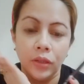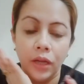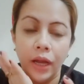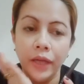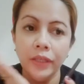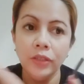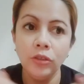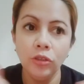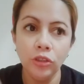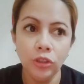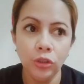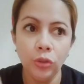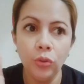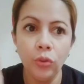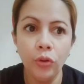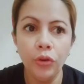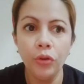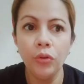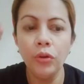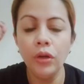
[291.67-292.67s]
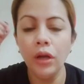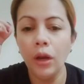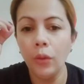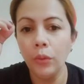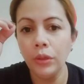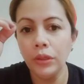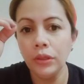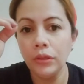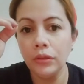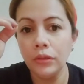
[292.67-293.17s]
kahit gusto ko yung
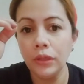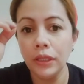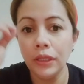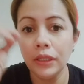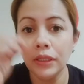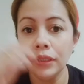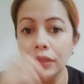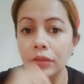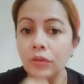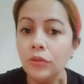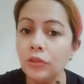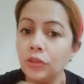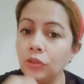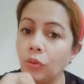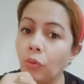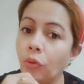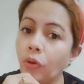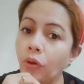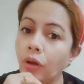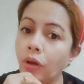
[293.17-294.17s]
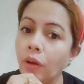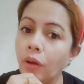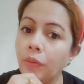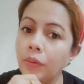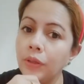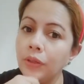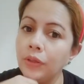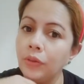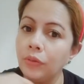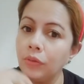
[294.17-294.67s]
gawin, kahit gusto ko yung
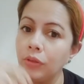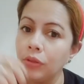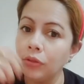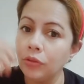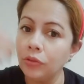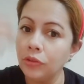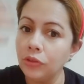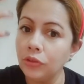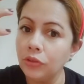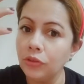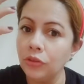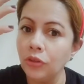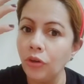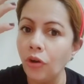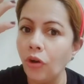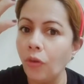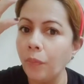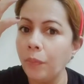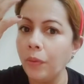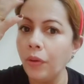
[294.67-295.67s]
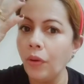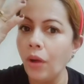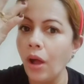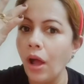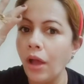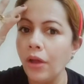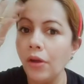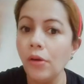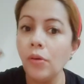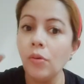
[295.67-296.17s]
gawin yung ginusto nyo, pero
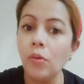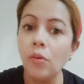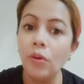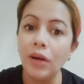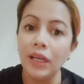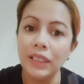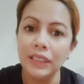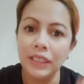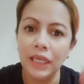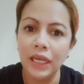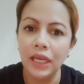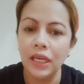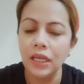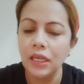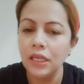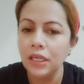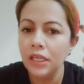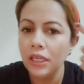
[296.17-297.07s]
ayaw ko kasi,